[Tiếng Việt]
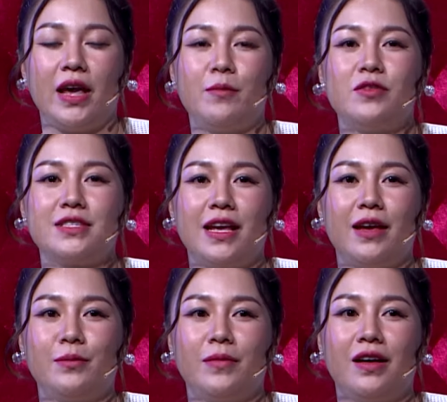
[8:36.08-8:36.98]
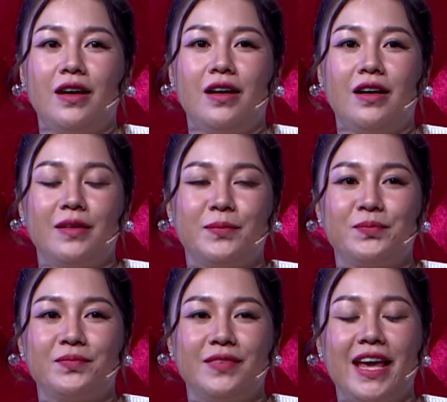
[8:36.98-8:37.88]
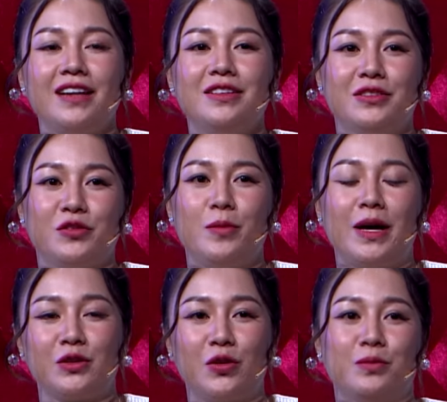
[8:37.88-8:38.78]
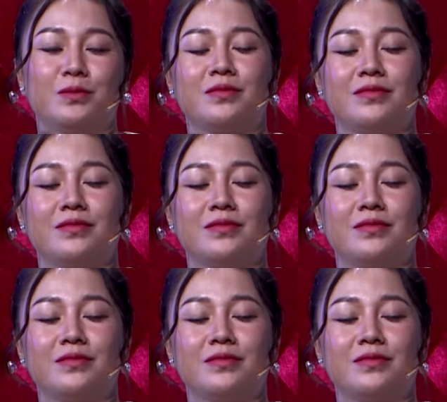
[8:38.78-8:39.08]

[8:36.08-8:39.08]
Em muốn xem uh, dáng người của bạn Tùng.